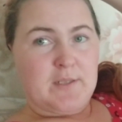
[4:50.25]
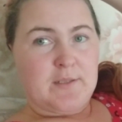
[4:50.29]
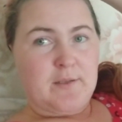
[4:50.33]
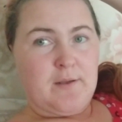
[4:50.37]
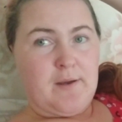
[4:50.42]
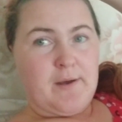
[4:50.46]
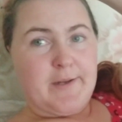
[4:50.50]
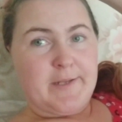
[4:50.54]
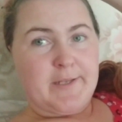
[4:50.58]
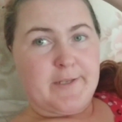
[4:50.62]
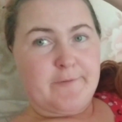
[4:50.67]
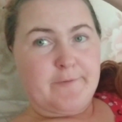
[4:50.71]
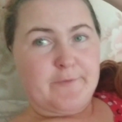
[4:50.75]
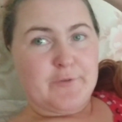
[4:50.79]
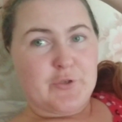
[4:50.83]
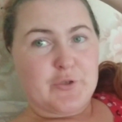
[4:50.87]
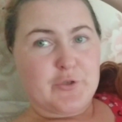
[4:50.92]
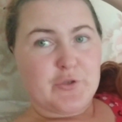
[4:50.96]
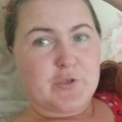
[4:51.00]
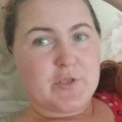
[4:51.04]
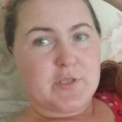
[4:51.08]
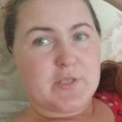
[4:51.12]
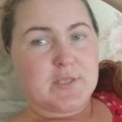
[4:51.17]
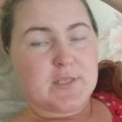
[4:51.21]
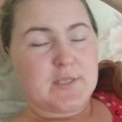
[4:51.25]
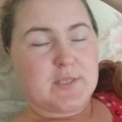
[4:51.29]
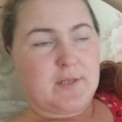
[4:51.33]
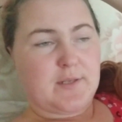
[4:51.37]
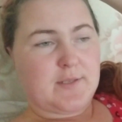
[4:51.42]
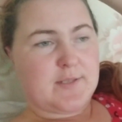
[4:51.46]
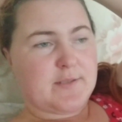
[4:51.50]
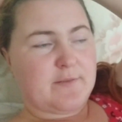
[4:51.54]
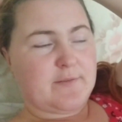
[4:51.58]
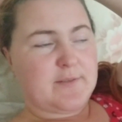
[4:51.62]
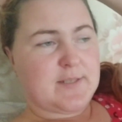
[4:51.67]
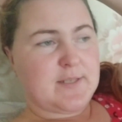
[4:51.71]
отхаркивающееся
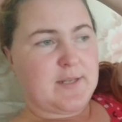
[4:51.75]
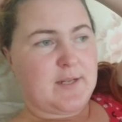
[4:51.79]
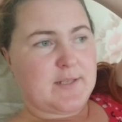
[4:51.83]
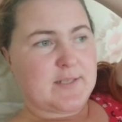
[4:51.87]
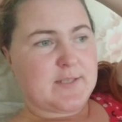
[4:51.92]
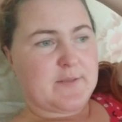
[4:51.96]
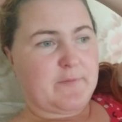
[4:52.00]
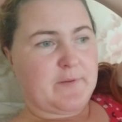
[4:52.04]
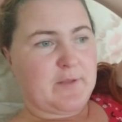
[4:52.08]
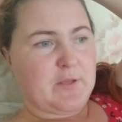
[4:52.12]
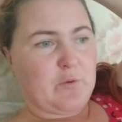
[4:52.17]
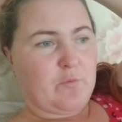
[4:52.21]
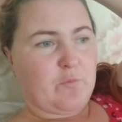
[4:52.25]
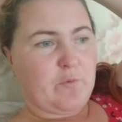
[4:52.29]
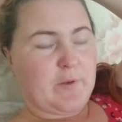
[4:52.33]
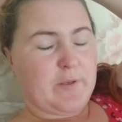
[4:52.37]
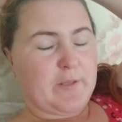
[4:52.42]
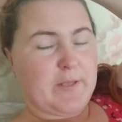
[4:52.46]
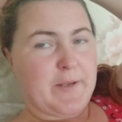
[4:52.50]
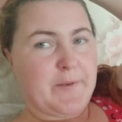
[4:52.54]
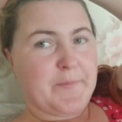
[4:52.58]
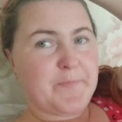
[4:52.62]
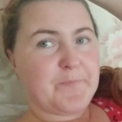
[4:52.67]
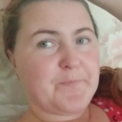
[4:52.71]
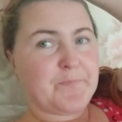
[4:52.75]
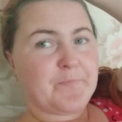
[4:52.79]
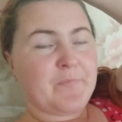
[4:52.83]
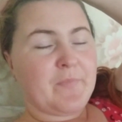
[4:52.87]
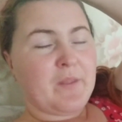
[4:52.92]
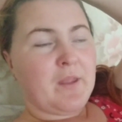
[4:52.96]
средство, средство такое, да?